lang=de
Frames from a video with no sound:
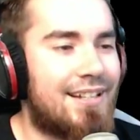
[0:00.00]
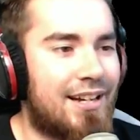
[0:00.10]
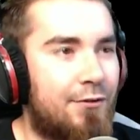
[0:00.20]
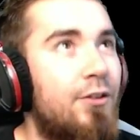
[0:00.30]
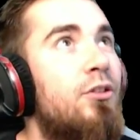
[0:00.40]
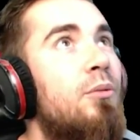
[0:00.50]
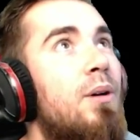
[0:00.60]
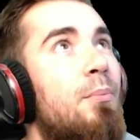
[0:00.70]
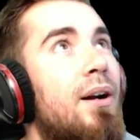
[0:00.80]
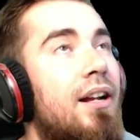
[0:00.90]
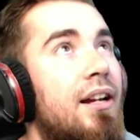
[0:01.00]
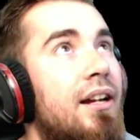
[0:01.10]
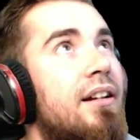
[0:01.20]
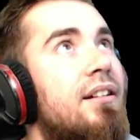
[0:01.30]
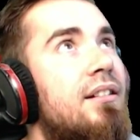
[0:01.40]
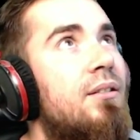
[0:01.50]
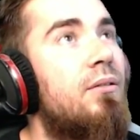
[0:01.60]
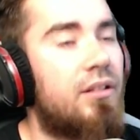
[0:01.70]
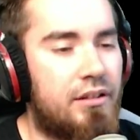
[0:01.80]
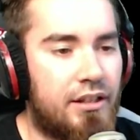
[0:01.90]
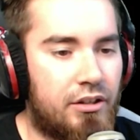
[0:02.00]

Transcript: das eigentlich für ein dummer Bug, ey? What an